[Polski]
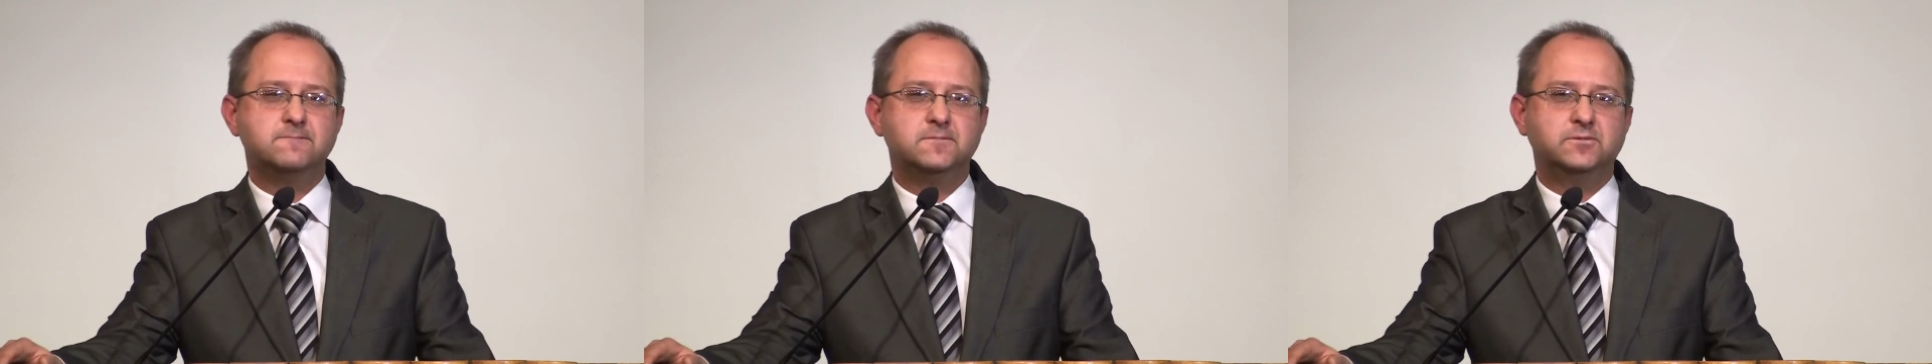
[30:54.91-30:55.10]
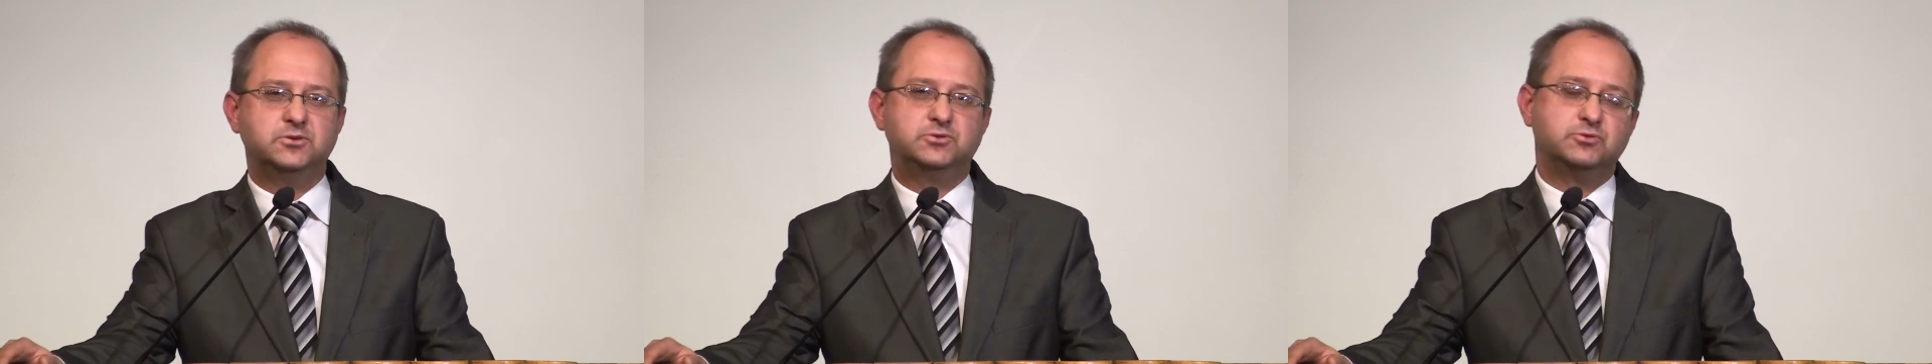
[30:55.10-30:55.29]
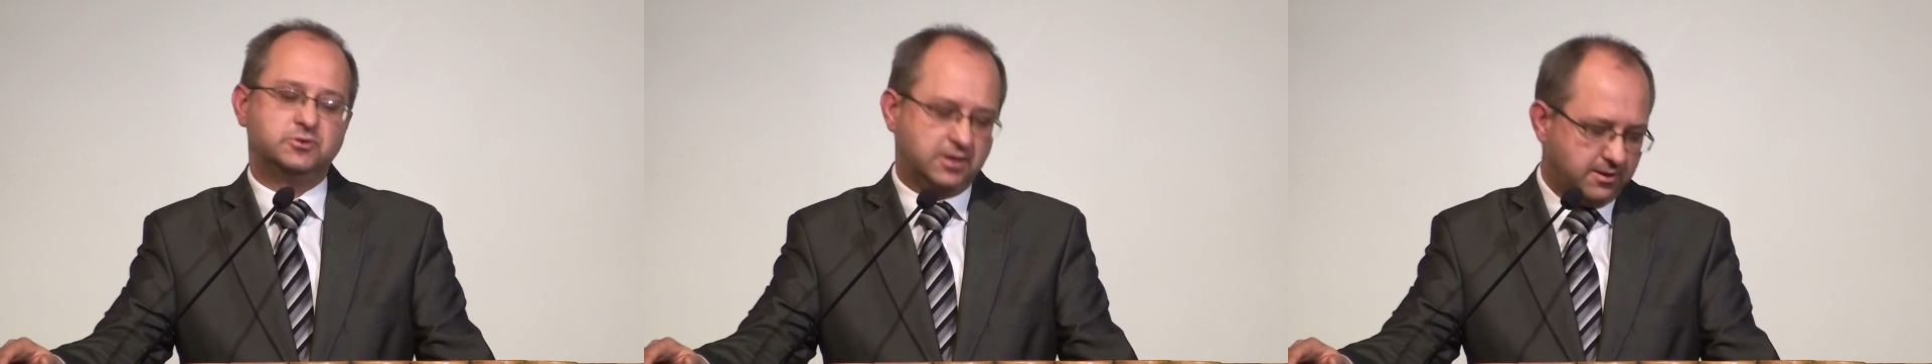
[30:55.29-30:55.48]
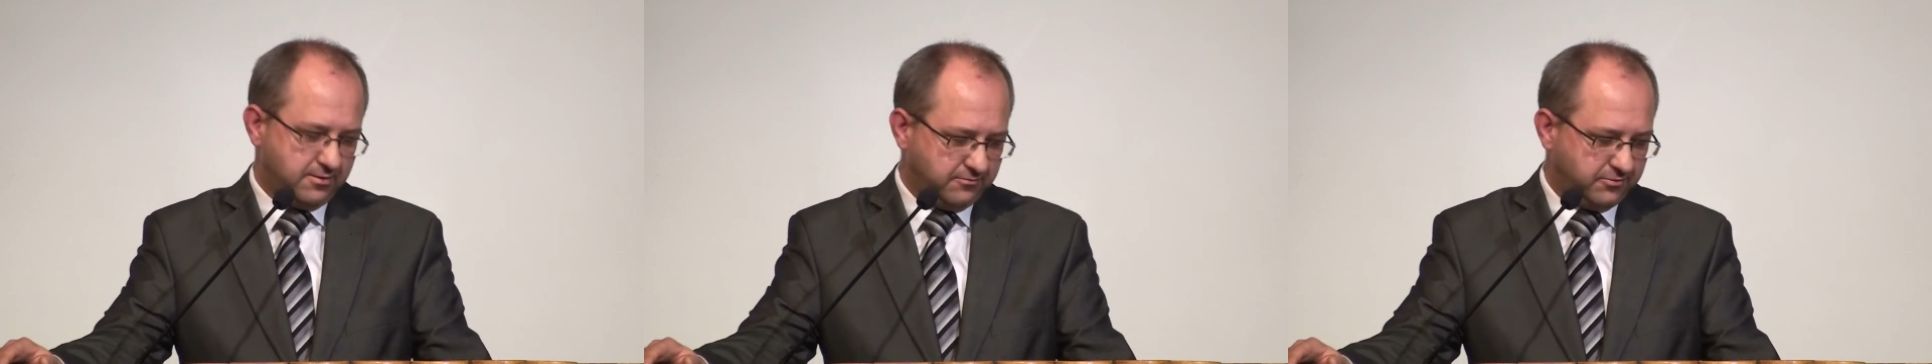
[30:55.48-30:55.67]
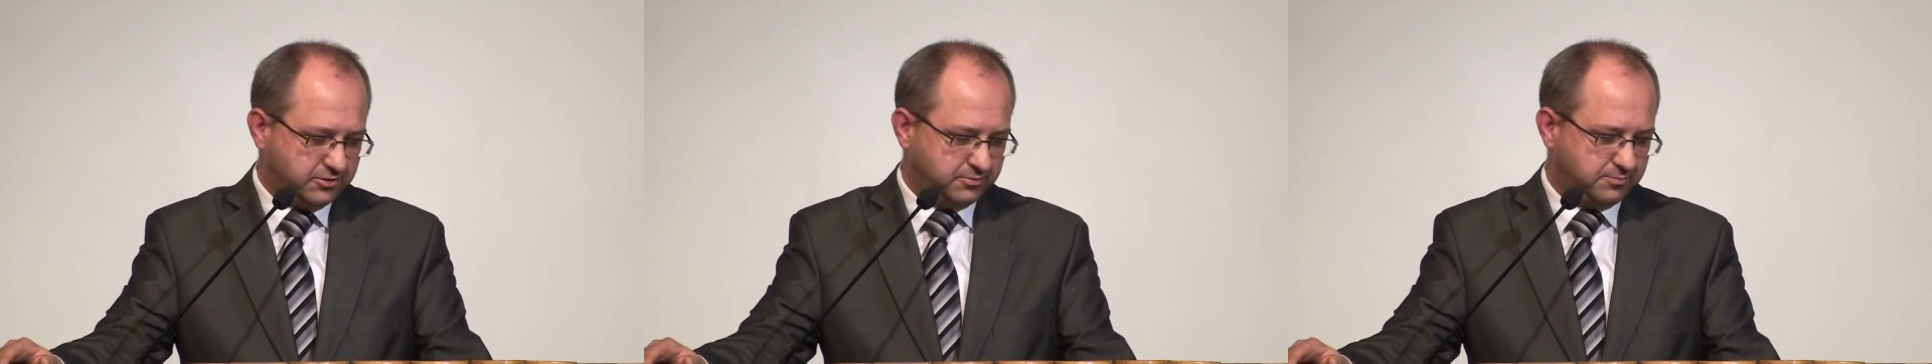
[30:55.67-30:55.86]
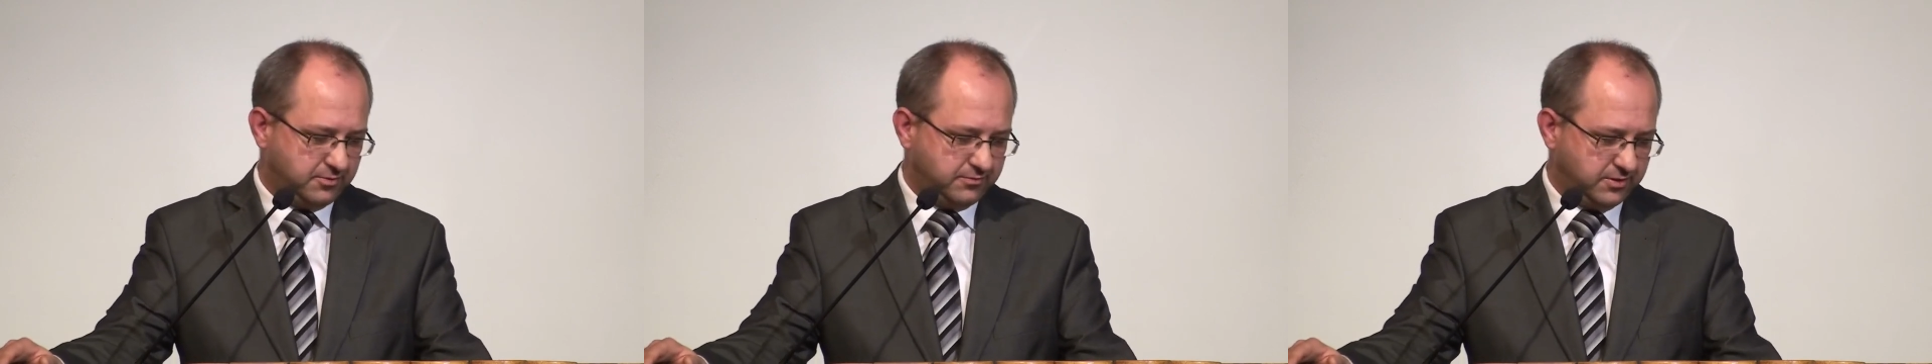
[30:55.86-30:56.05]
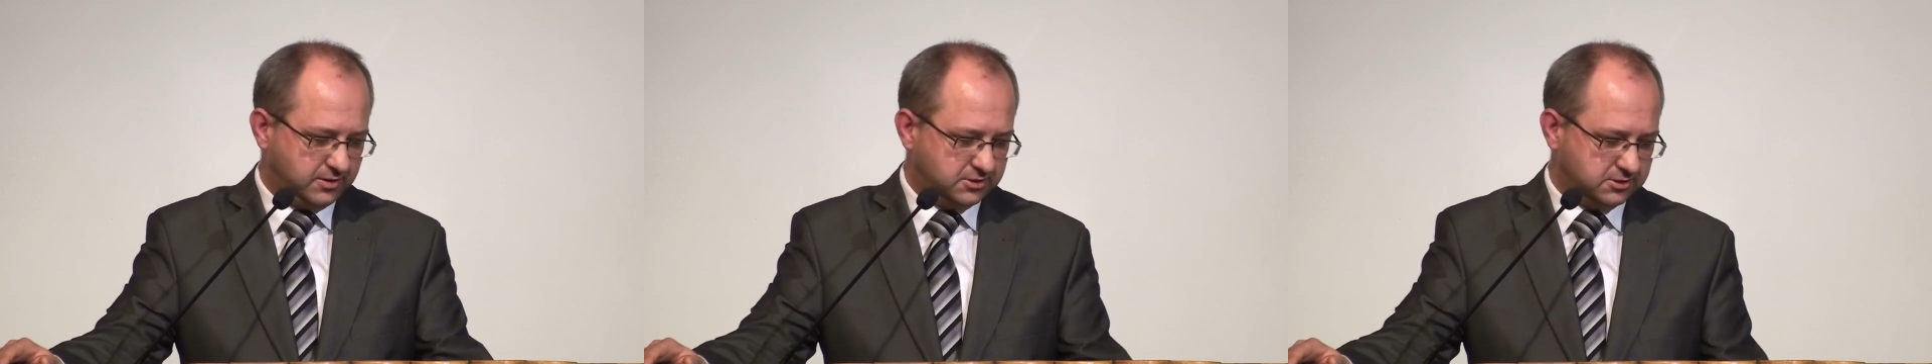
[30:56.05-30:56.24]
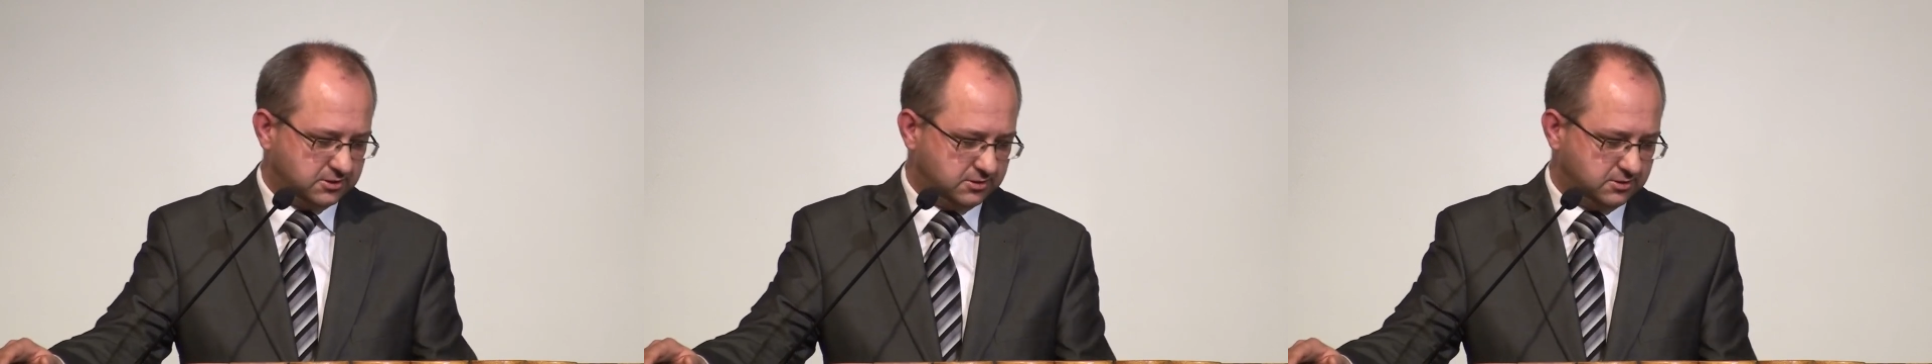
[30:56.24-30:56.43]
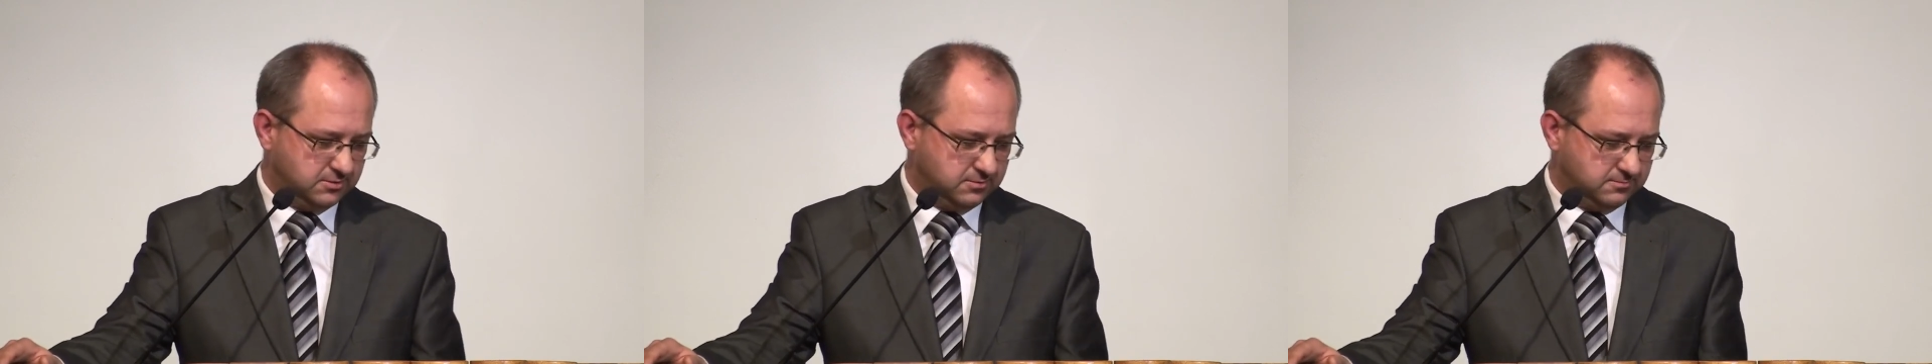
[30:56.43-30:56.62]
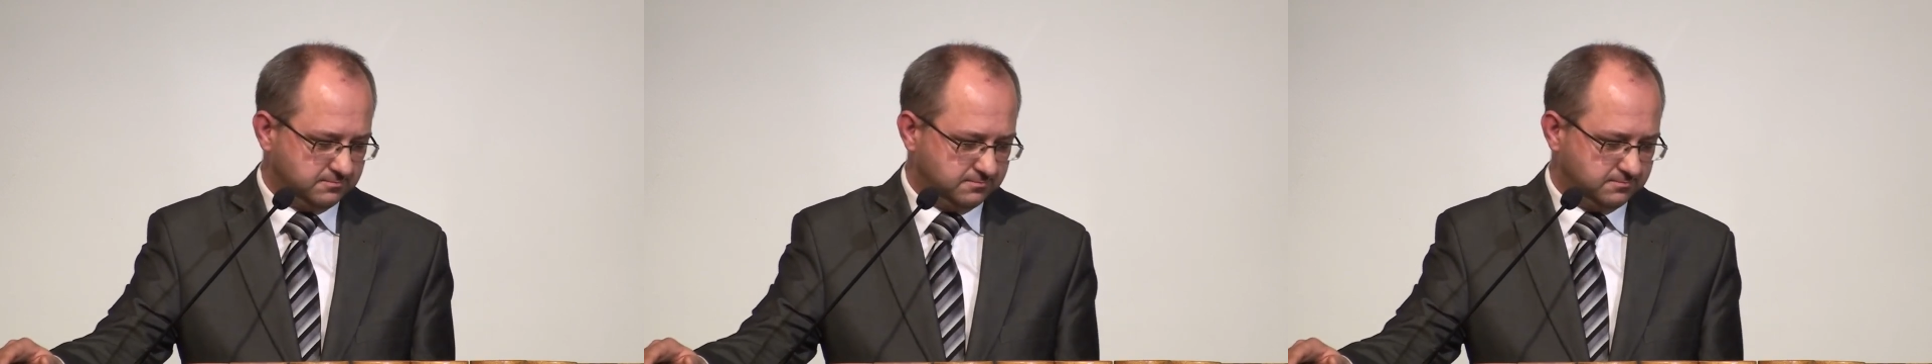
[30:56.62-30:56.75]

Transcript: Usłyszałem w odpowiedzi,